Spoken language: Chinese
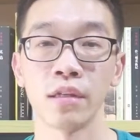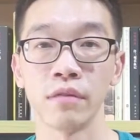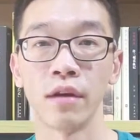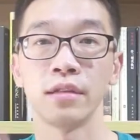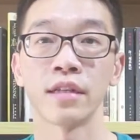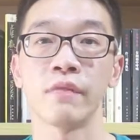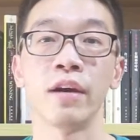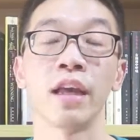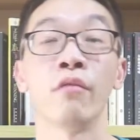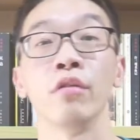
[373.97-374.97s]
希望你在下
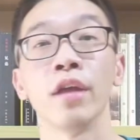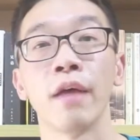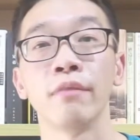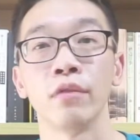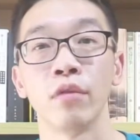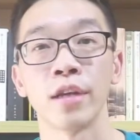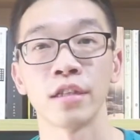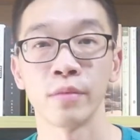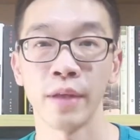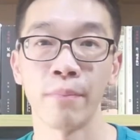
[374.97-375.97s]
方给我留言。我们下
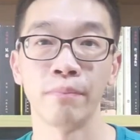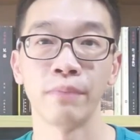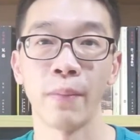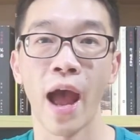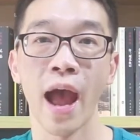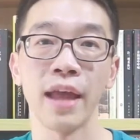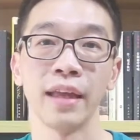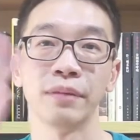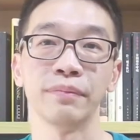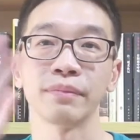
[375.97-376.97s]
期视频见，拜拜。